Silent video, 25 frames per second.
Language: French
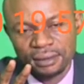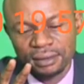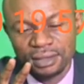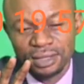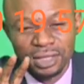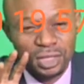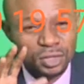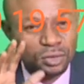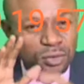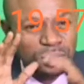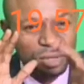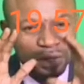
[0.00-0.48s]

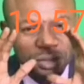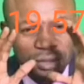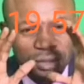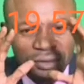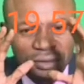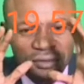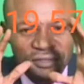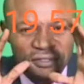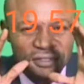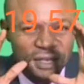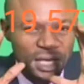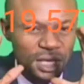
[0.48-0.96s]
Je suis
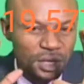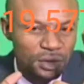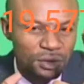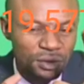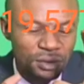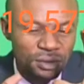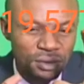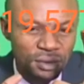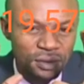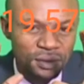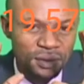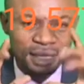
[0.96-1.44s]

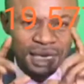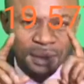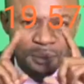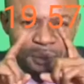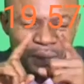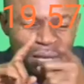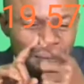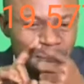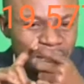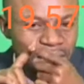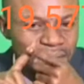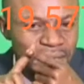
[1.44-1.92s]
convaincu, la
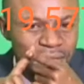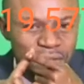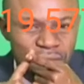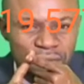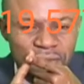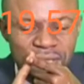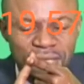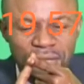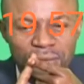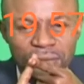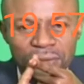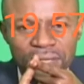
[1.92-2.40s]
première des
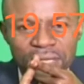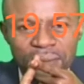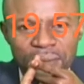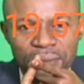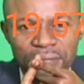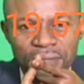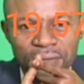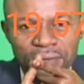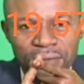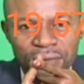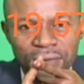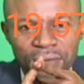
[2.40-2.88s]
choses que nous
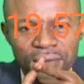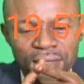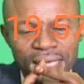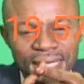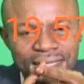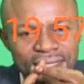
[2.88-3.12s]
demandons,